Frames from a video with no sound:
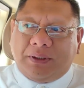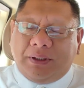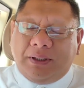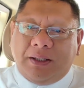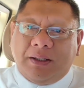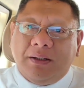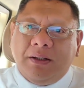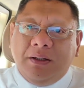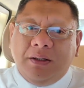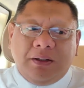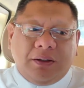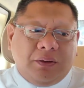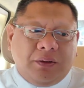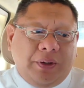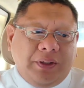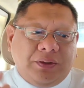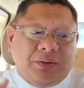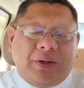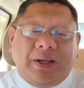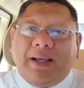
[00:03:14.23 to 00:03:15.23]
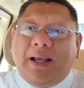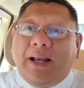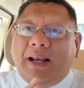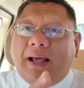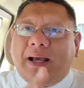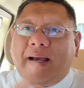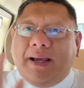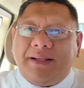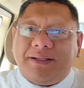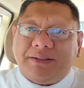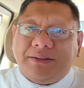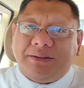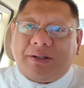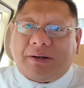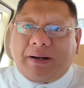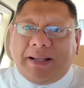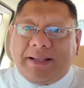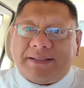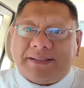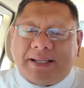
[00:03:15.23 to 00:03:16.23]
kanang going to Ayala Heights on
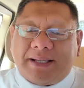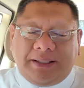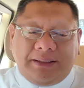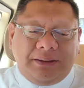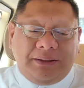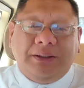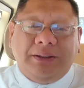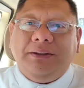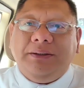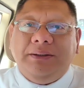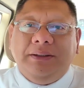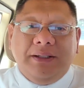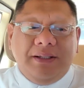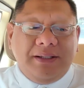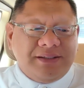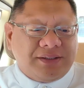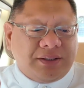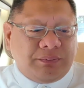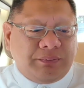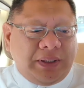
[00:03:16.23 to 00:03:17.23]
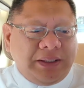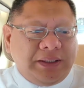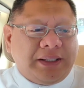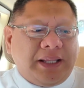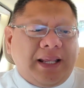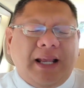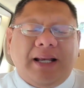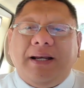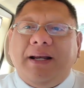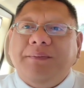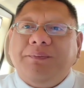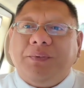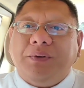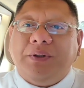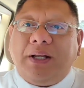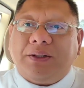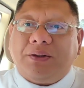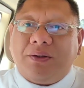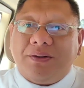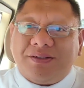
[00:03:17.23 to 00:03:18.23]
the right side no so bantayanan po
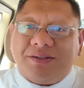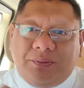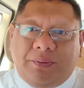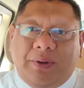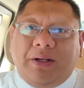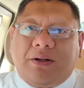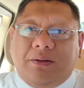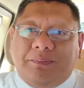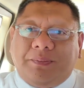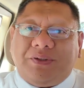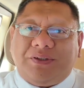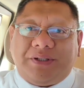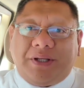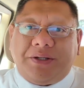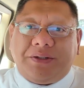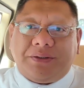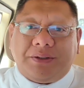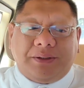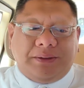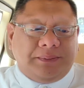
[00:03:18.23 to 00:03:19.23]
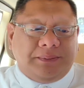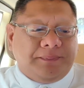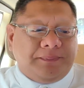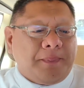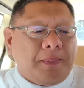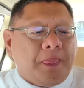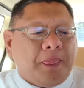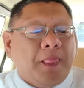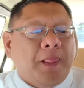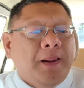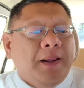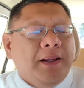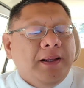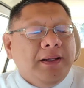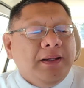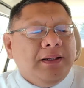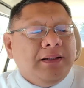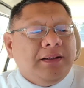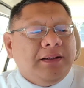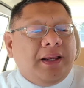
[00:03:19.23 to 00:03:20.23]
nato ang soil composition
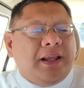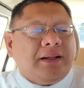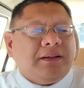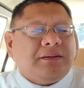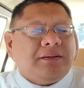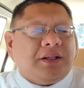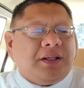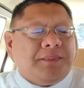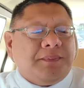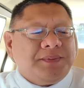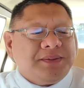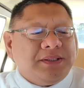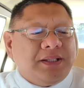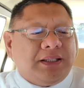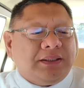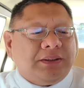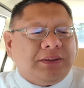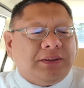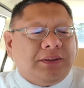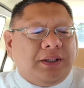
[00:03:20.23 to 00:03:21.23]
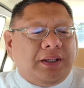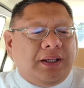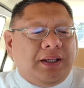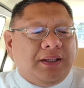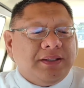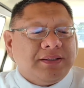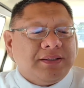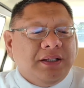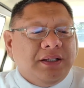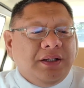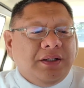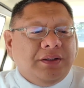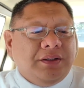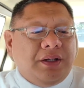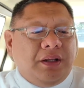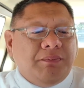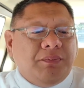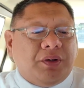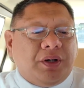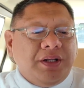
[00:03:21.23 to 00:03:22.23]
next tips nato is
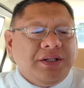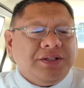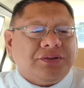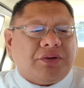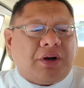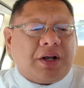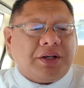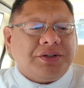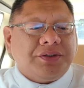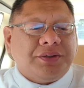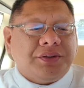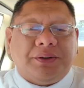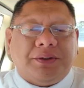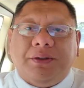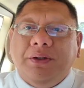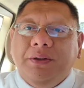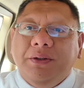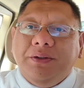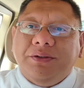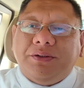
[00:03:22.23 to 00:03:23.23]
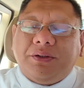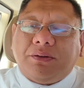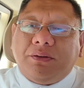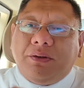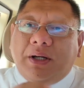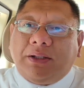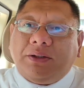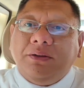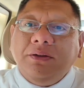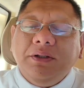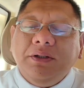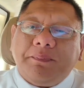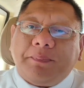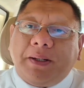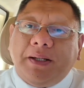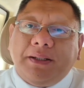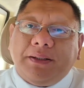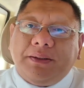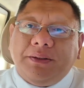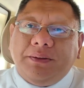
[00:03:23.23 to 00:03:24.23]
neighboring structure. So kung atong
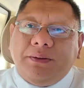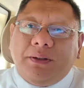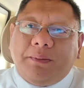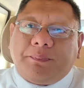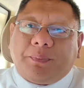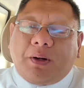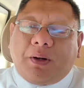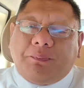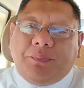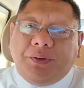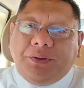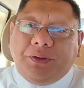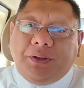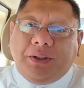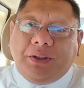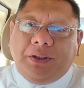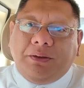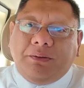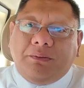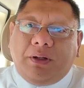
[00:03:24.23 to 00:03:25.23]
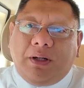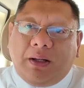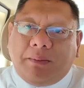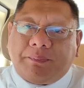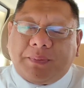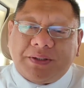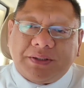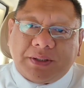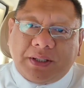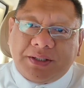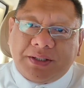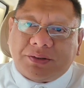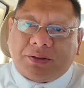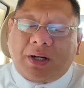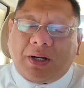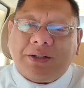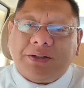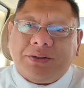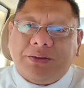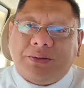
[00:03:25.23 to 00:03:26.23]
gipalit nga property, wala pa siya
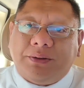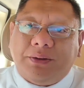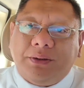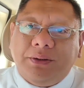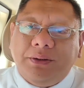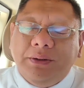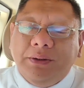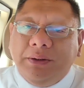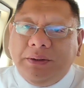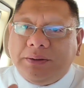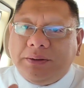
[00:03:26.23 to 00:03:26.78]
structure,